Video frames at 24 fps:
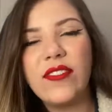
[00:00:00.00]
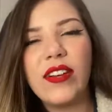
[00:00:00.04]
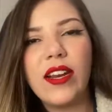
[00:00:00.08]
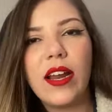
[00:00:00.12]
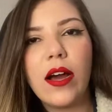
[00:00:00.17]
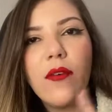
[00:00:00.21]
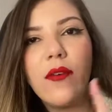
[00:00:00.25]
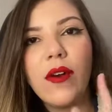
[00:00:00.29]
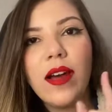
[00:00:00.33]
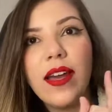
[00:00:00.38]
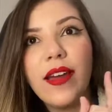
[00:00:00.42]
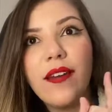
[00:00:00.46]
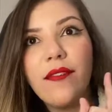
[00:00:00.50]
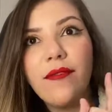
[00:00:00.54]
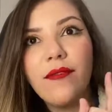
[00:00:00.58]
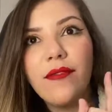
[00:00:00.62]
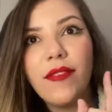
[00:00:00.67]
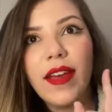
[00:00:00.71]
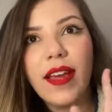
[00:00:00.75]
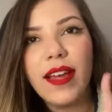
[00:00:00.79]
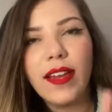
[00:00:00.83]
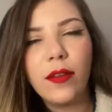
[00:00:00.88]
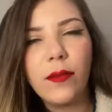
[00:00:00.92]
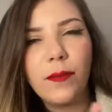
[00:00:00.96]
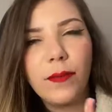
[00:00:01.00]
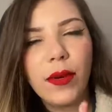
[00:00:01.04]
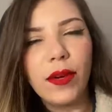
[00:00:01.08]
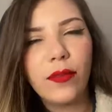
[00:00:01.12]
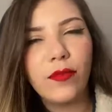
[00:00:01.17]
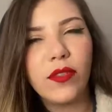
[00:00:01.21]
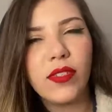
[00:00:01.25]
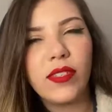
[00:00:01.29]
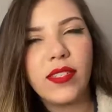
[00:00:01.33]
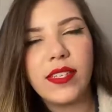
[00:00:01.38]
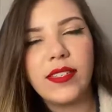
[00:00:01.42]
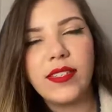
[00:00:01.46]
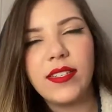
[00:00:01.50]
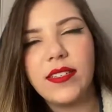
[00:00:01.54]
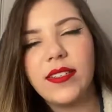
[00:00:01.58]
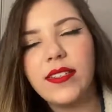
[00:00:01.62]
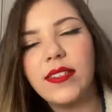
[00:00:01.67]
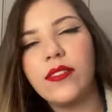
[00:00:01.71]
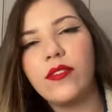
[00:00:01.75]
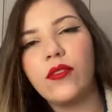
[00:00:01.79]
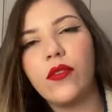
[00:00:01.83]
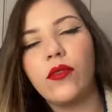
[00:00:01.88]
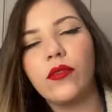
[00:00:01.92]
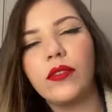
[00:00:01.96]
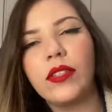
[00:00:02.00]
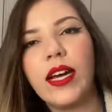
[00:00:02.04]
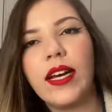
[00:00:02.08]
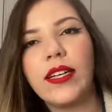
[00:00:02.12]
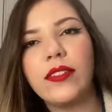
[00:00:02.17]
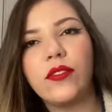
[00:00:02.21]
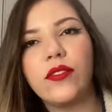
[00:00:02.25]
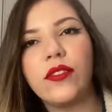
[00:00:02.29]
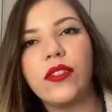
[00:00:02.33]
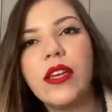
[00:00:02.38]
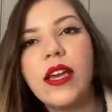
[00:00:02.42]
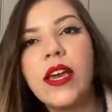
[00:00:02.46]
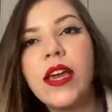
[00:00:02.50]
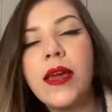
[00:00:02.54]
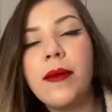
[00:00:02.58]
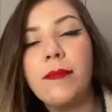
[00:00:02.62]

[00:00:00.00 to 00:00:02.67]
e não revelam para vocês esses contatos.